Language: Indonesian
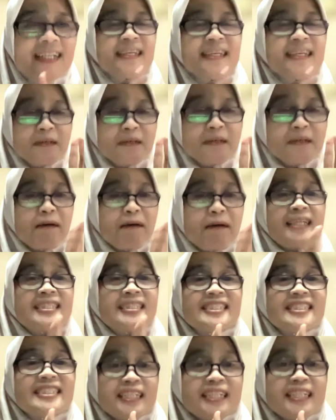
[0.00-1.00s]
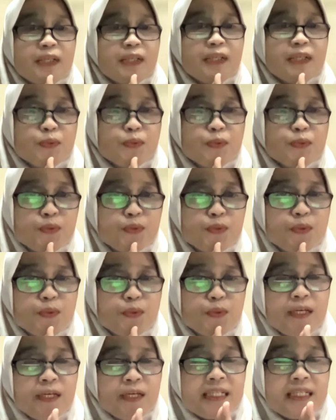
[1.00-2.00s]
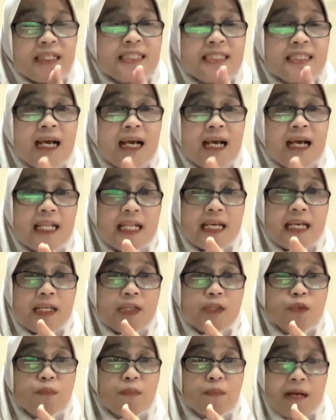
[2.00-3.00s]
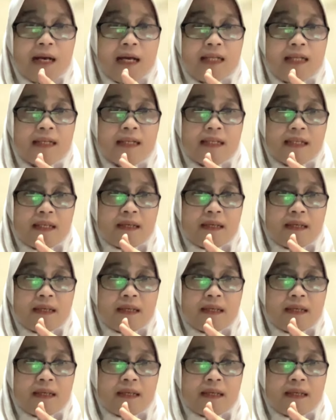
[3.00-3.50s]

makan ya. siang dan susu sedangkan anak itu makan